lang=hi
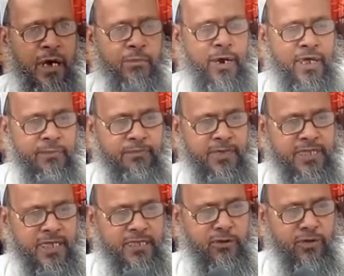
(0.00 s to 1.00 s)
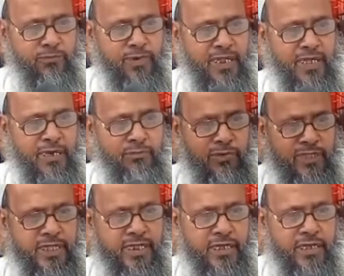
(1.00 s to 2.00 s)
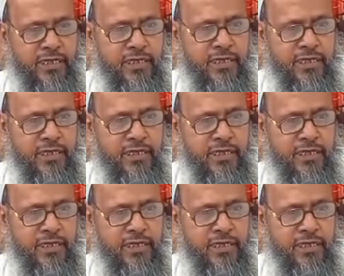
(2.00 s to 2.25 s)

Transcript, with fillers: हमारे पीछे जो लोग पड़े हैं बुरी तरह